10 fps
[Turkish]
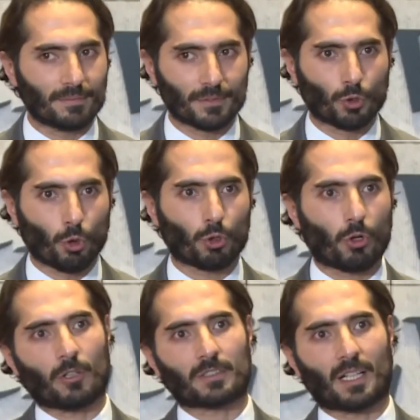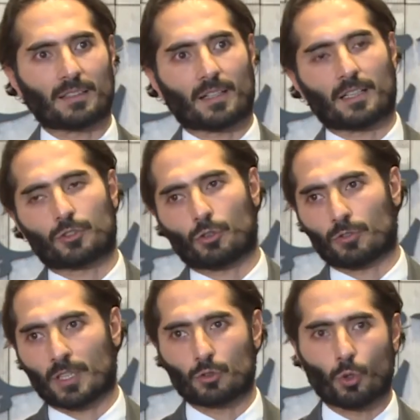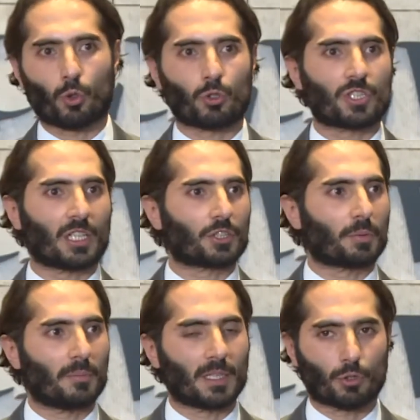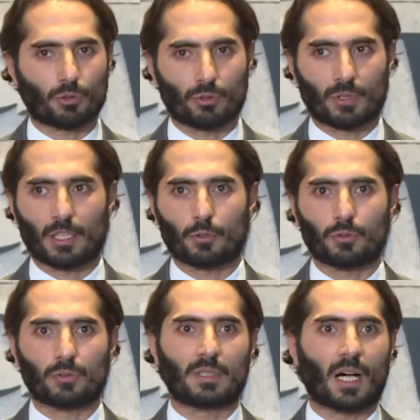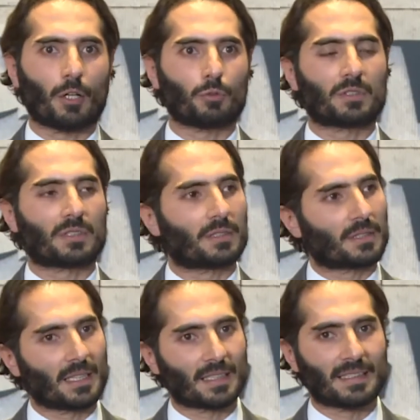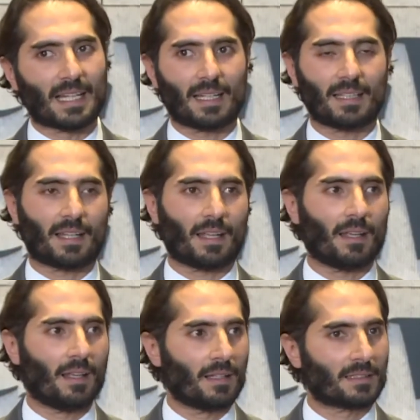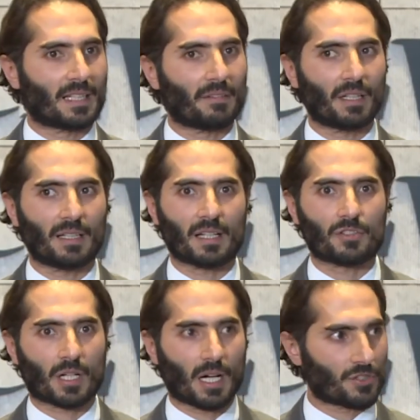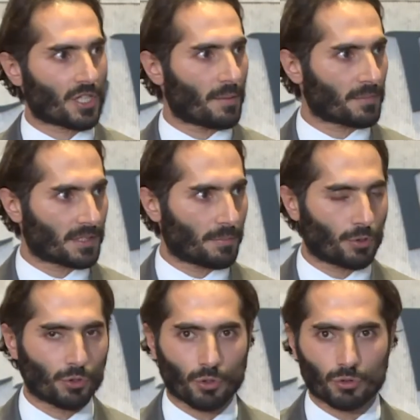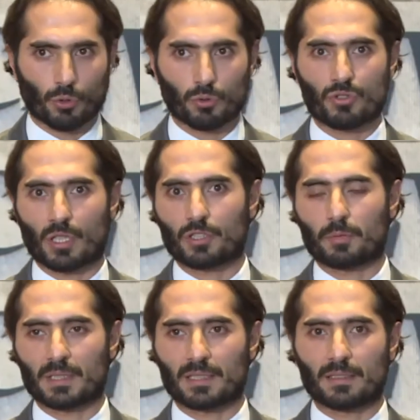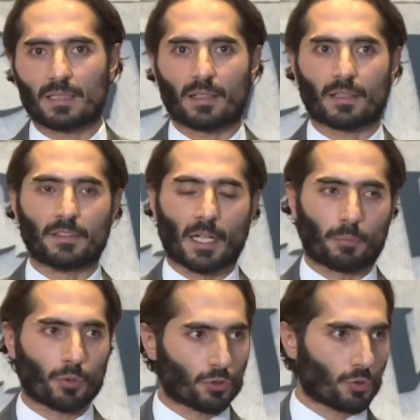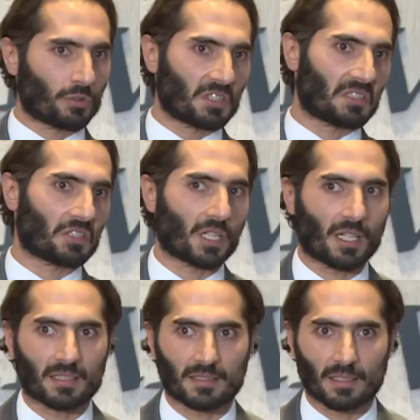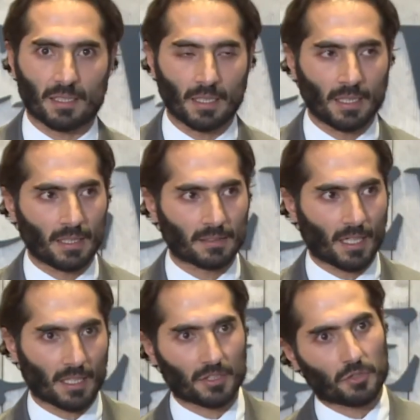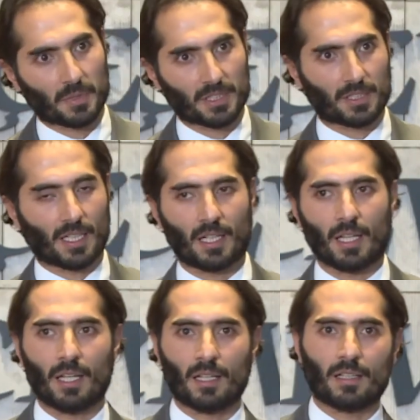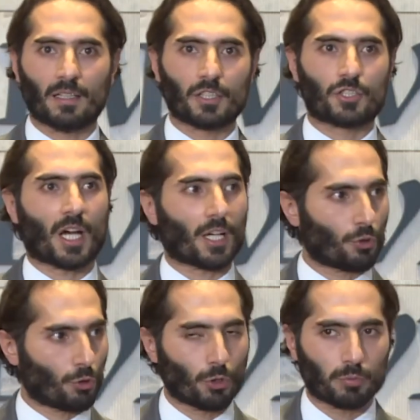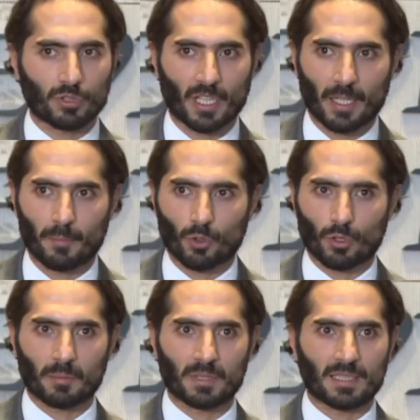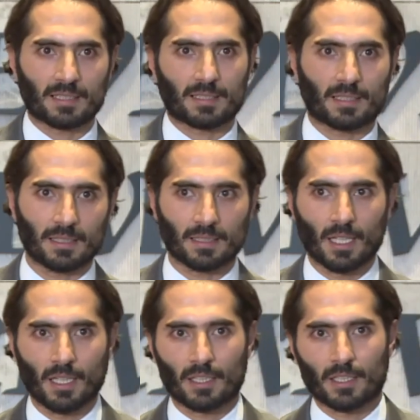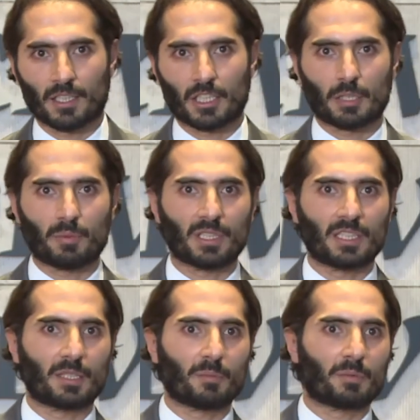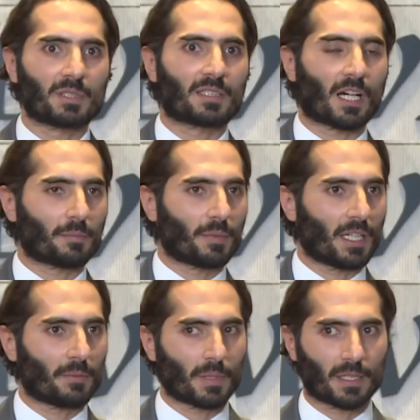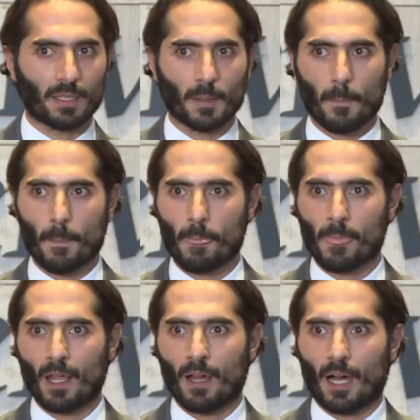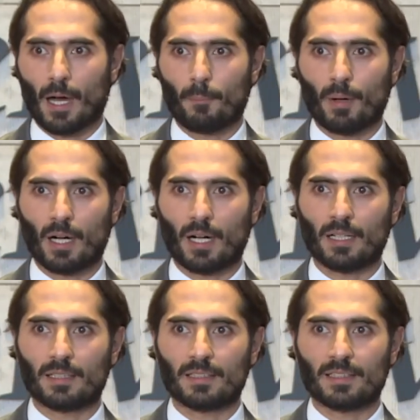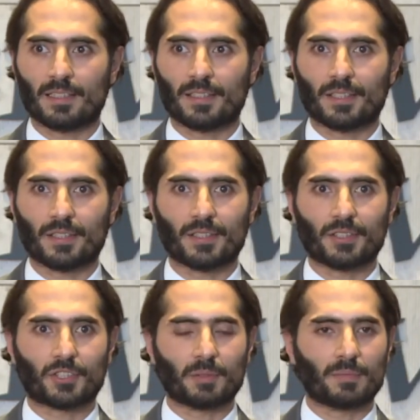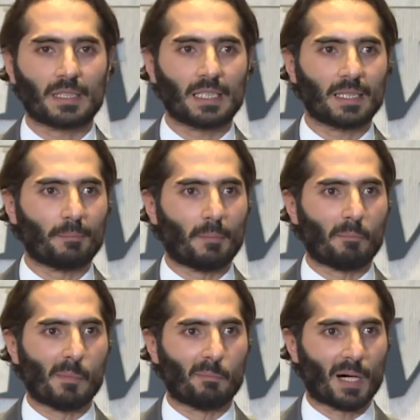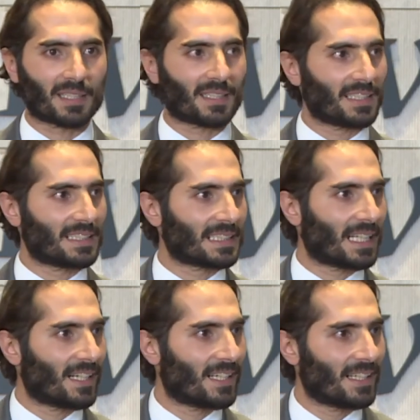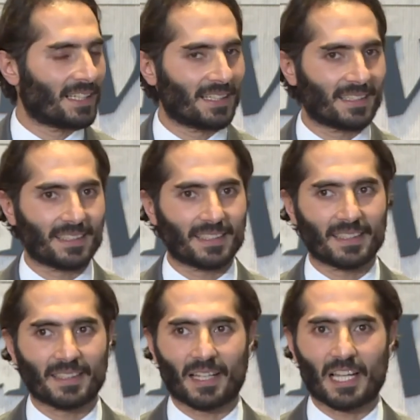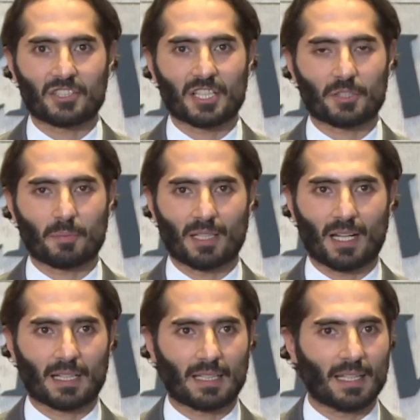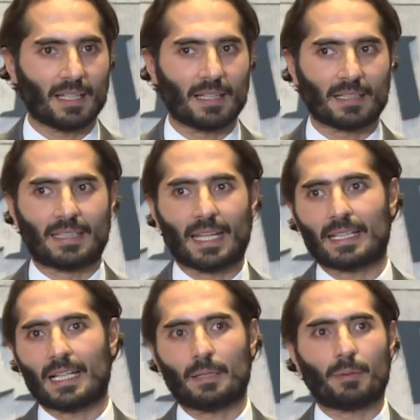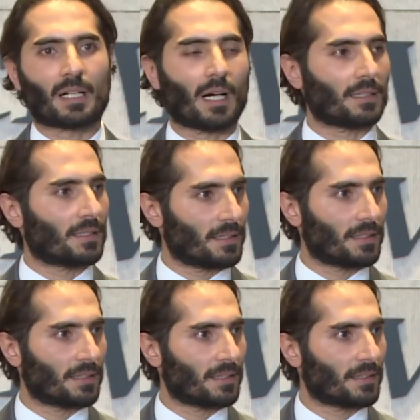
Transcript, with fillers: doğru konsantrasyonla, doğru çalışma metoduyla daha üst yerlere, seviyelere çıkartacağımızı da biliyoruz. Onun çalışmasını da yapıyoruz. Onun istişaresini tartışması da e, içeride oluyor. Bunda emin olabilirsiniz. E, 2020 bizi tatmin etmedi. Ama e, şimdi Mart ayında e, eşleşmelerde dengeli bir e,